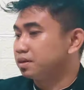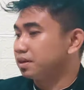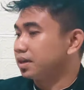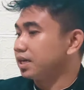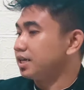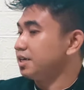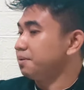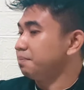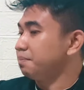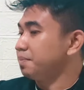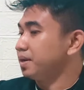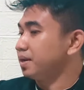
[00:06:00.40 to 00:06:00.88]

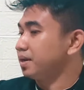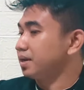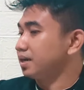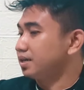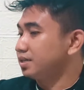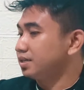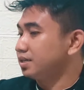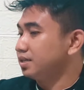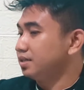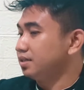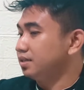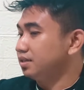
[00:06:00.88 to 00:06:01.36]
Beradablah
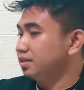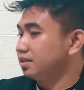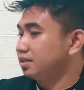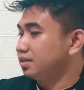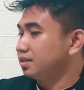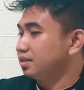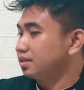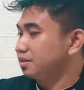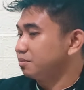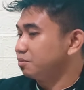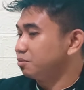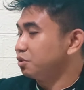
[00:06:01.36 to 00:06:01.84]
kalian,
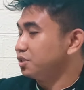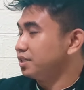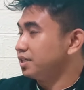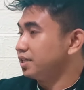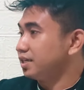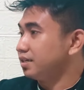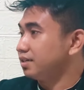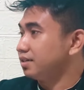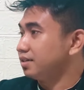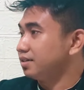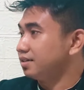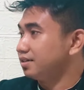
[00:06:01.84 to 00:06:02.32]

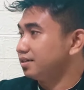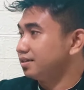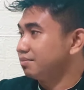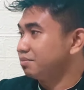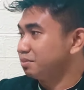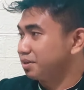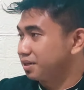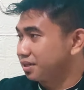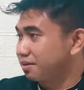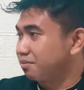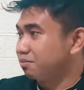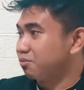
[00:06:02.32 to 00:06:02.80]
kemudian
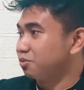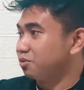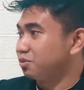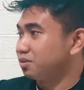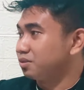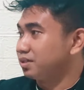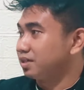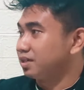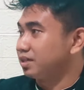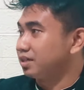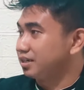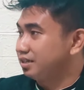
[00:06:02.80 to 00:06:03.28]
berilmu.
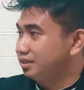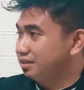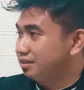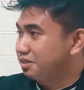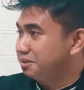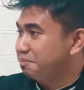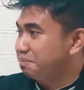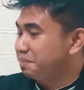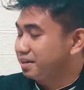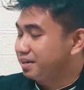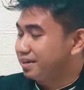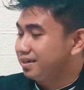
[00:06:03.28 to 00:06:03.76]
berilmu. Jadi
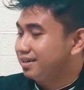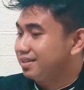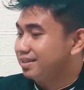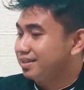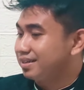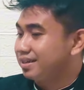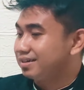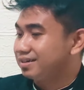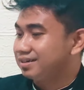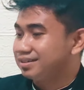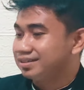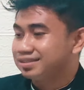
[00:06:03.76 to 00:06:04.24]
inti
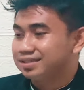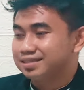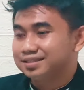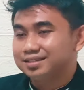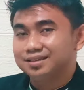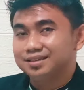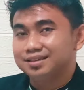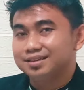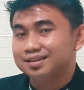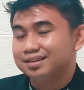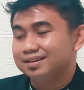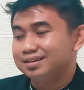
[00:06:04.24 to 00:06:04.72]
pendidikan di
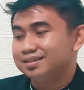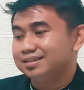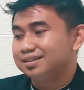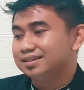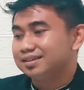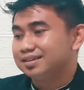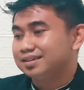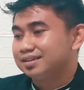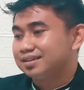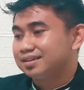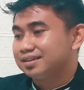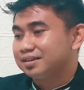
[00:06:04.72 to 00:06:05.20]
sini adalah
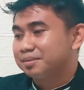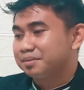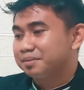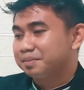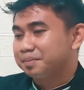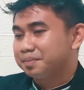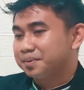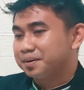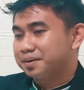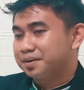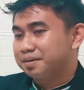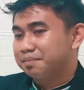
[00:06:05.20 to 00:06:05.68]

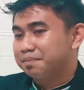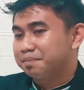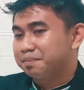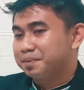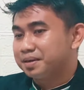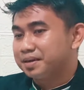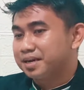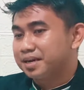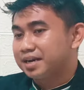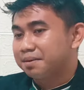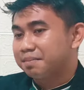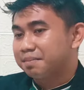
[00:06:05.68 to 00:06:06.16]
uh,
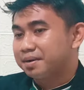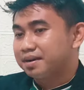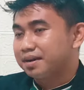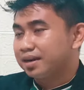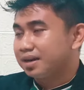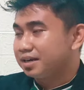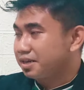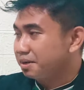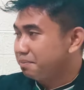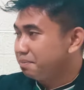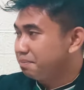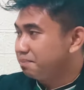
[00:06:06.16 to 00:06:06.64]
penanaman
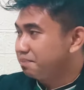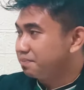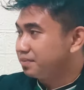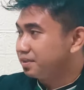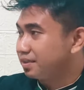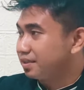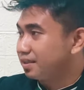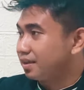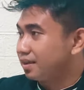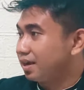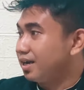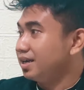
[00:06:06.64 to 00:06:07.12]
adab,
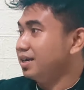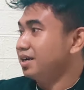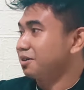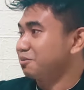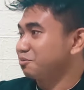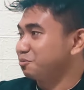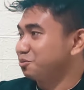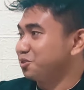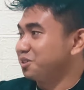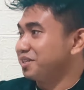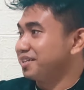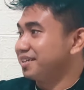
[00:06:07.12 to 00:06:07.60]

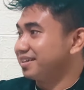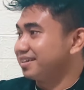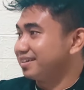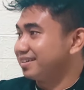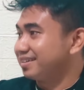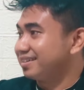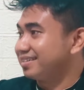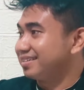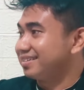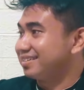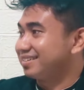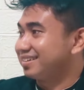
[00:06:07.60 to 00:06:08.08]
akhlak mulia.
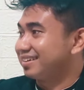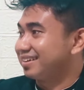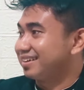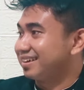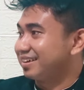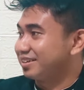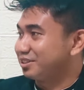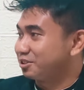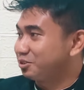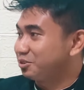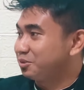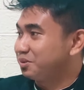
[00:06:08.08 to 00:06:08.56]

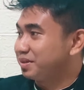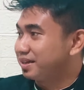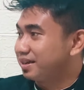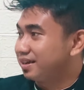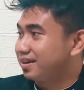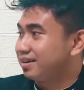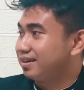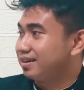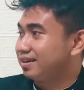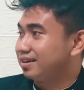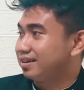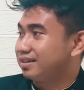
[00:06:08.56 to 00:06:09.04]
Nah, itu
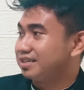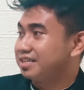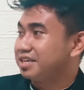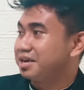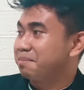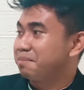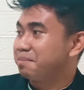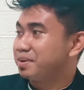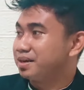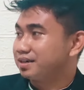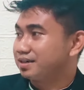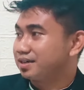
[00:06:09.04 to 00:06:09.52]
yang uh,
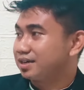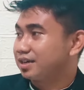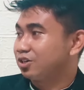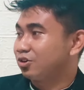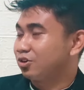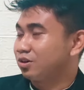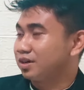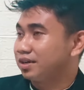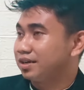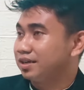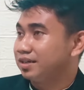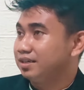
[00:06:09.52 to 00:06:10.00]
digambarkan
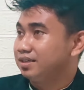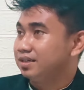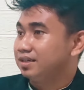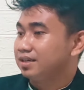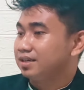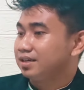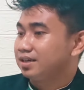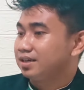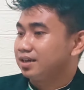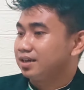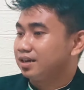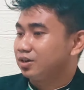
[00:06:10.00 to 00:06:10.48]
oleh
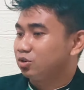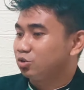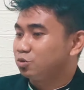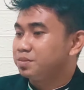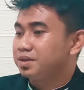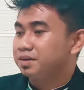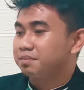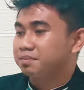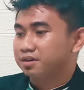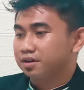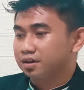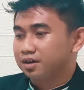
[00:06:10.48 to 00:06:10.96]
uh,
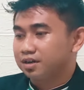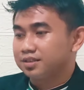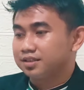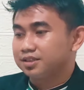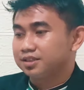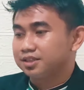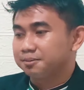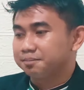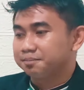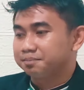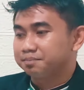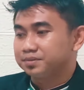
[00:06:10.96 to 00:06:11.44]
Umar bin
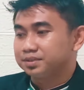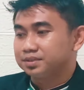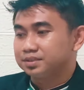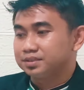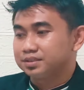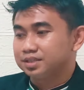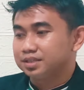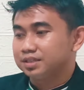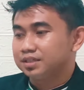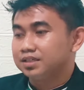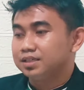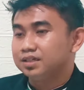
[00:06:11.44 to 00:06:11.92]
Khattab.
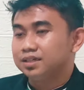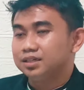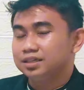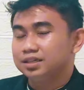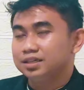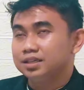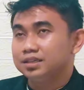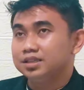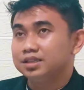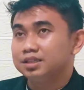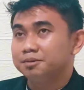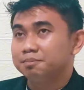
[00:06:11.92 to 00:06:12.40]
Jadi
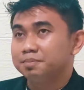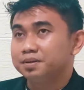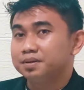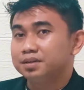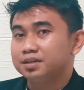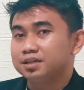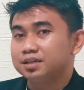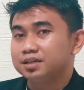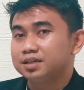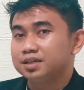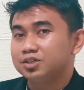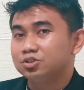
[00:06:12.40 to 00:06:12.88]
inti
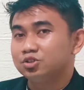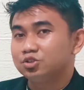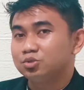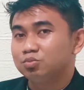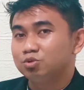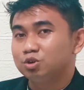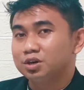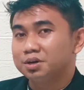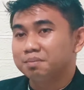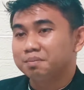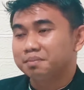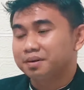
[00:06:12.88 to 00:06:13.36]
pendidikan itu
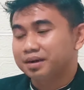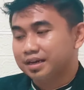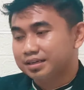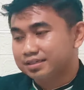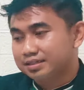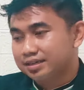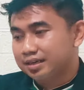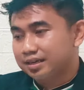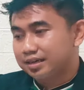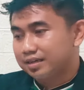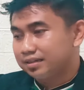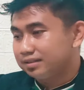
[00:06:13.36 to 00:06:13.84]
bukan
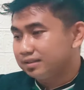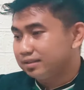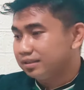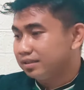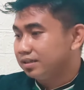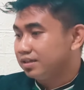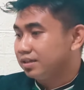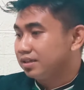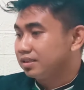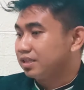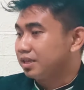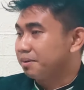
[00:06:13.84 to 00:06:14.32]
pengajaran,
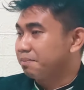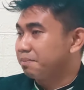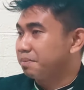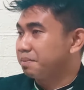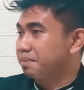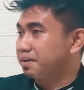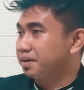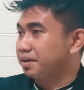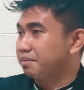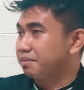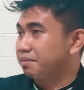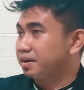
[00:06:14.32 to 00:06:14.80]
tapi
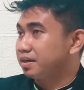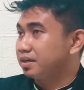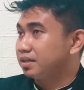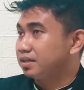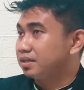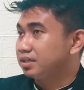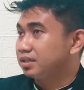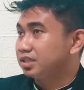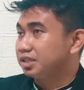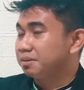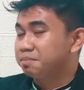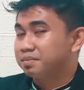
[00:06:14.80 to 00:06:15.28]
bagaimana
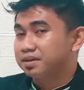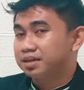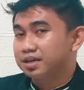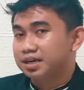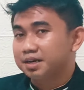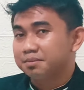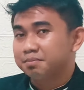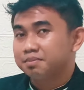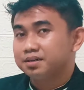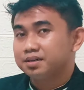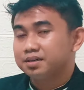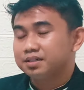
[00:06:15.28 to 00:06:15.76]
kita
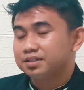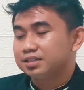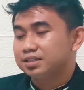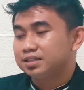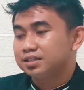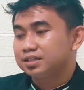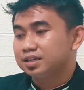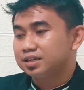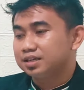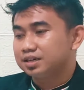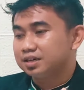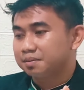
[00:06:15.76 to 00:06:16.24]
menanamkan
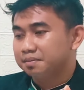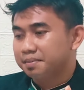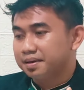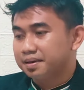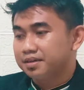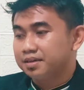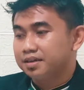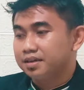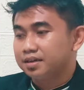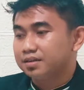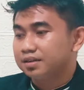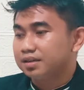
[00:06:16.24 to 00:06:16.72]
nilai-nilai
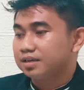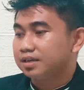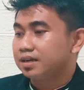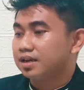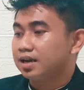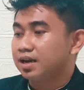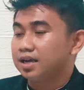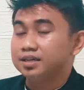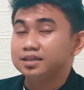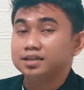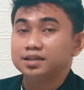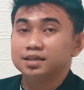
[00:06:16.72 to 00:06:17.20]
kebaikan dan
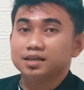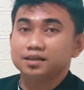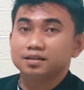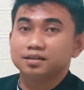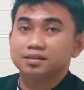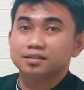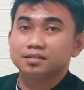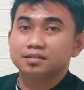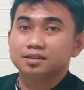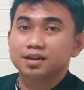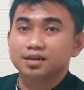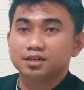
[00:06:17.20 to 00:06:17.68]

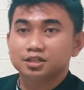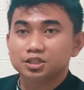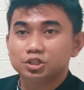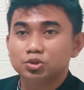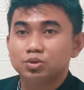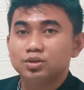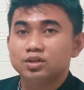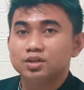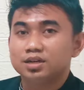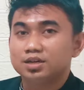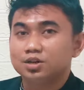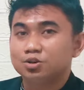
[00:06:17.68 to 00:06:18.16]
keadilan. Dan
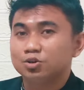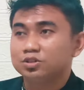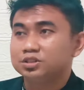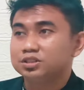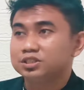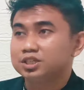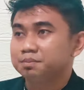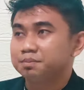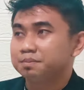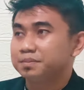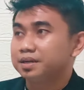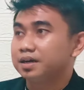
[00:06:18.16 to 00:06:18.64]
itu adalah
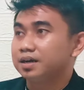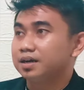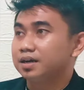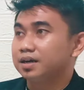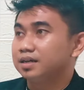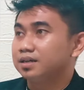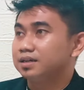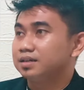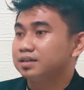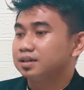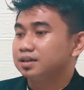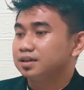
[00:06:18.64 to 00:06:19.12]
konsep yang
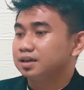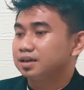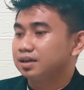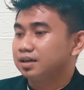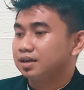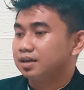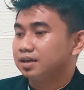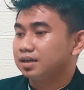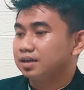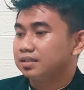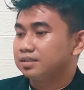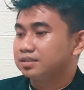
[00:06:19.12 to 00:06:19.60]

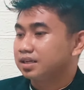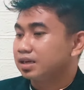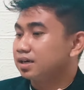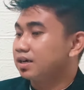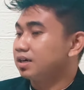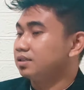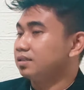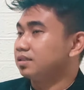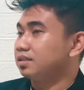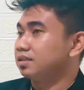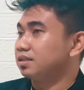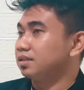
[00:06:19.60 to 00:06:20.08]
uh,
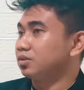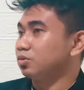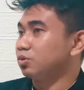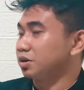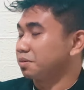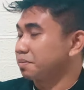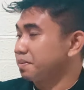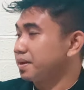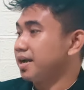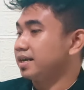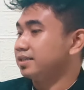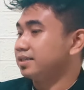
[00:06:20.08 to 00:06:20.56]
sangat
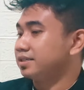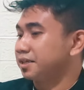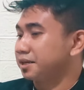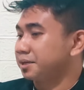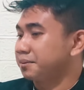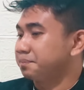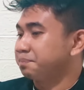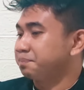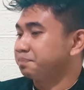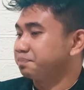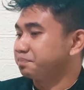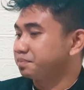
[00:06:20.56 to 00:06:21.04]
luar
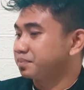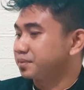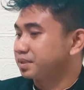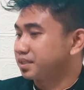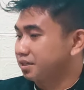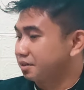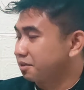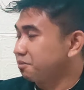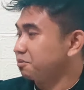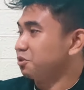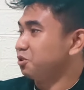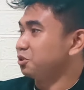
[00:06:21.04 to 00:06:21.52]
biasa.
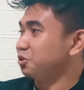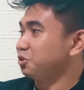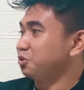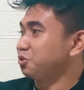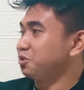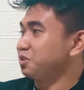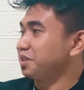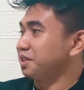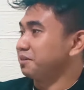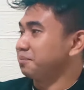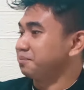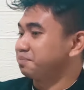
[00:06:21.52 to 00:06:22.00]
Nah,
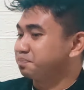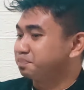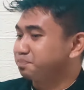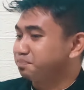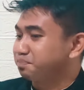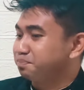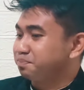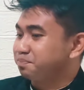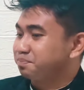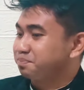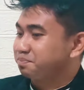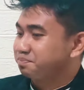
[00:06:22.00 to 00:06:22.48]
begitu Ustaz. Baik
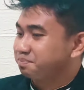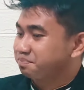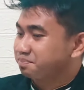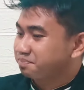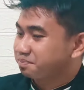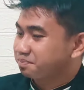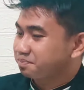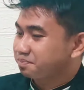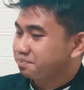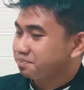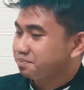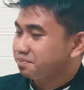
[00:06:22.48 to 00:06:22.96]
Ustaz,
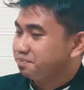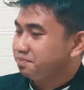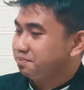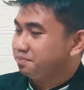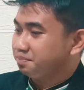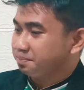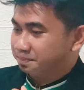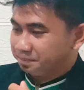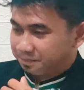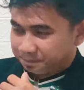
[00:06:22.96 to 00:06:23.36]
Masya Allah.